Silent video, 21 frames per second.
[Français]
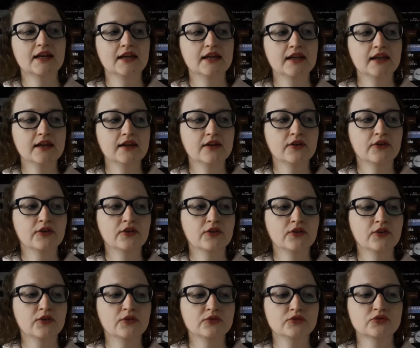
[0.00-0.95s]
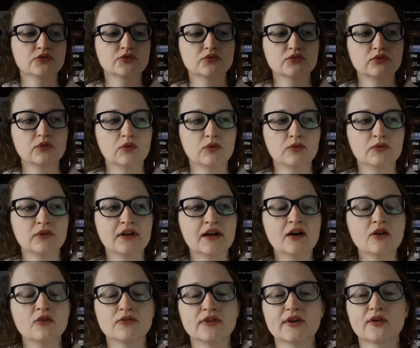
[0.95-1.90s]
et du coup
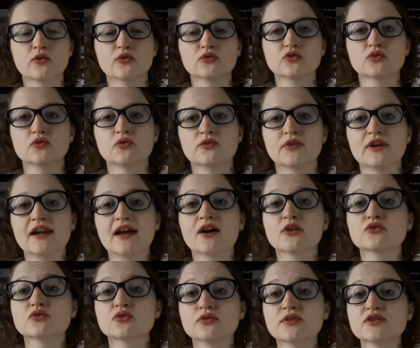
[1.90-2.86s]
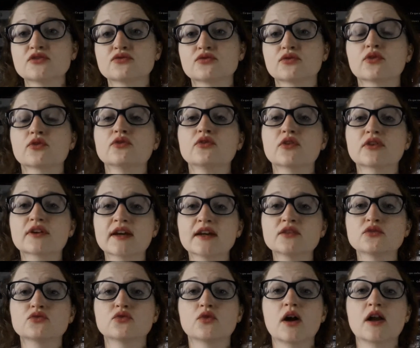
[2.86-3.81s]
là on va, on va la retrouver sur une
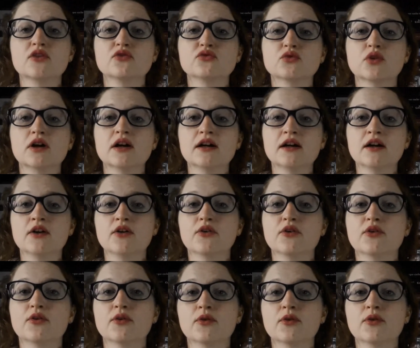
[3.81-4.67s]
enquête où elle doit